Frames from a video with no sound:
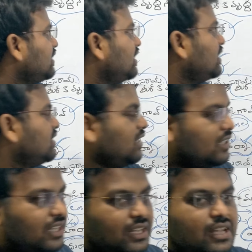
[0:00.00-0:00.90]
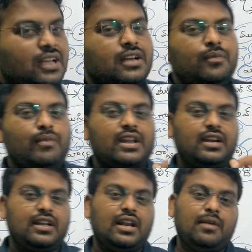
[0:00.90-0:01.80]
వచ్చి ఏం చేస్తాడంటే మరి
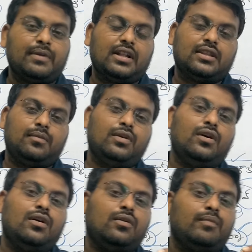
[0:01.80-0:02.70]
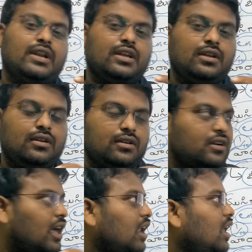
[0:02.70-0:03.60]
ఢిల్లీ ప్రాంతంలో మరి
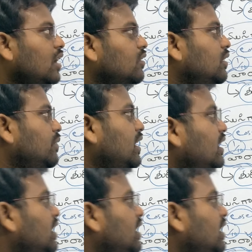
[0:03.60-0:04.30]
కల్నాల్ యుద్ధం అంటే